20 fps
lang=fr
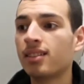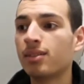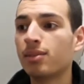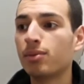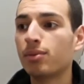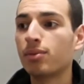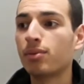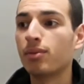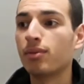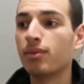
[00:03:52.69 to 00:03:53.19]

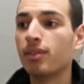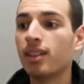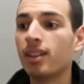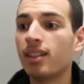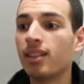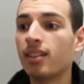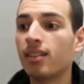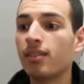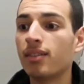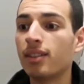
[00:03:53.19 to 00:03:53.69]
Donc on
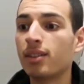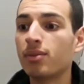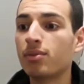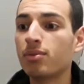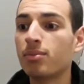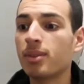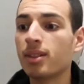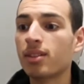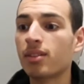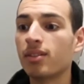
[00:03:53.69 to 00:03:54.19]
va,
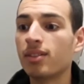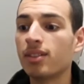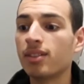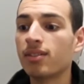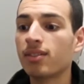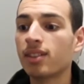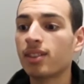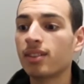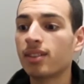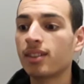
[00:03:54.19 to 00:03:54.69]
tout mettre en
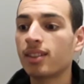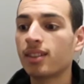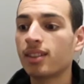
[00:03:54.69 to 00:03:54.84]
œuvre.